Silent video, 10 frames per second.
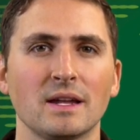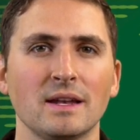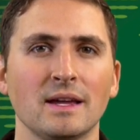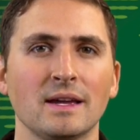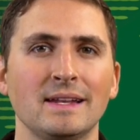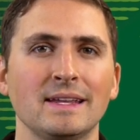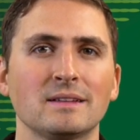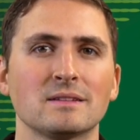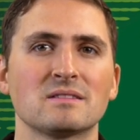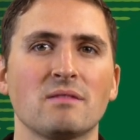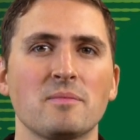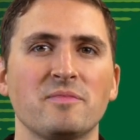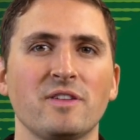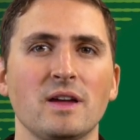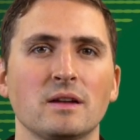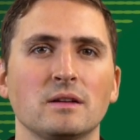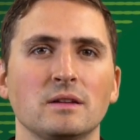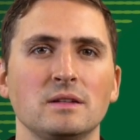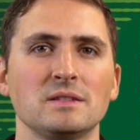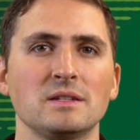denn er erlegte zwei
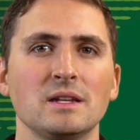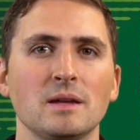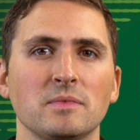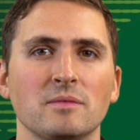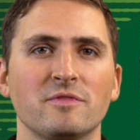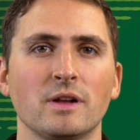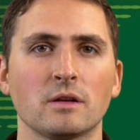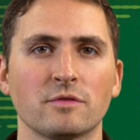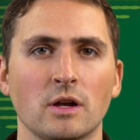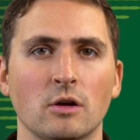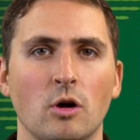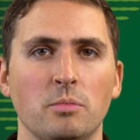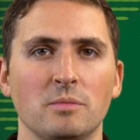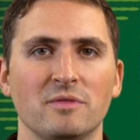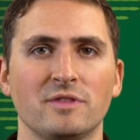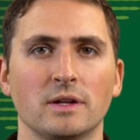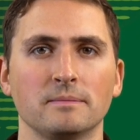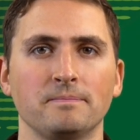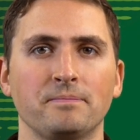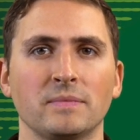Pferde, die sich neben dem Feld auf einer Koppel
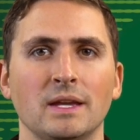befanden.